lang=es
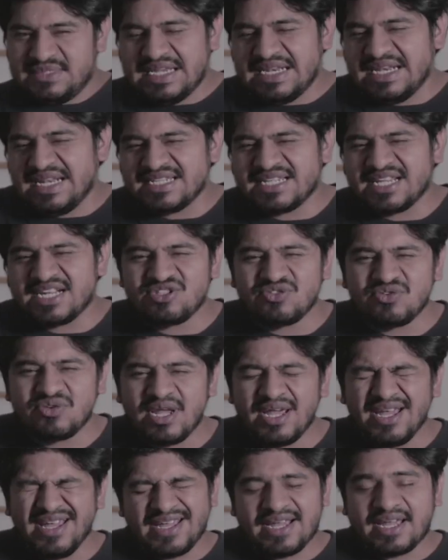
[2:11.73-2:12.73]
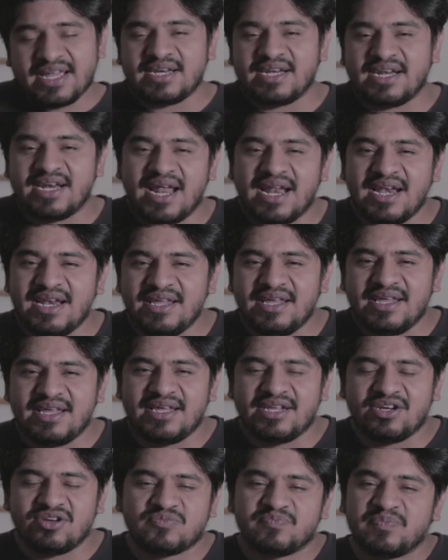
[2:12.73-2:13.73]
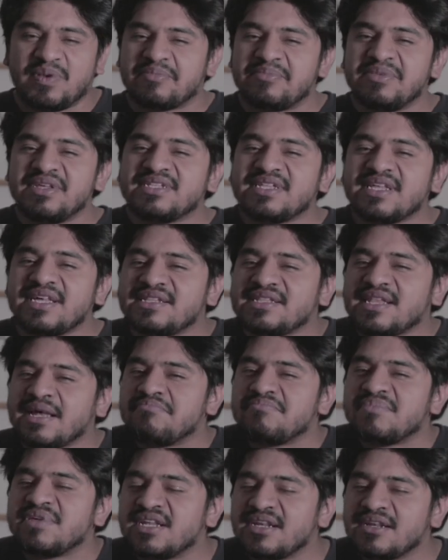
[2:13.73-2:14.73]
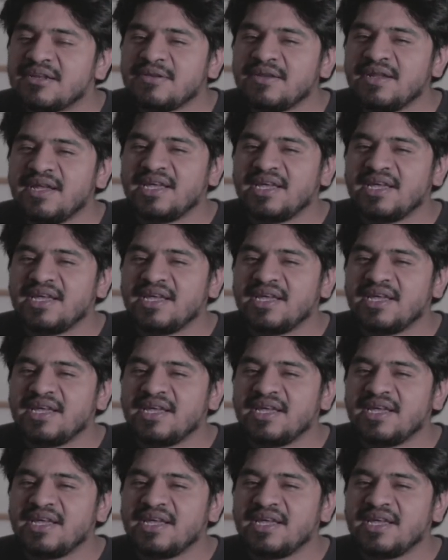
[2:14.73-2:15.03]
La escritura en general nos permite también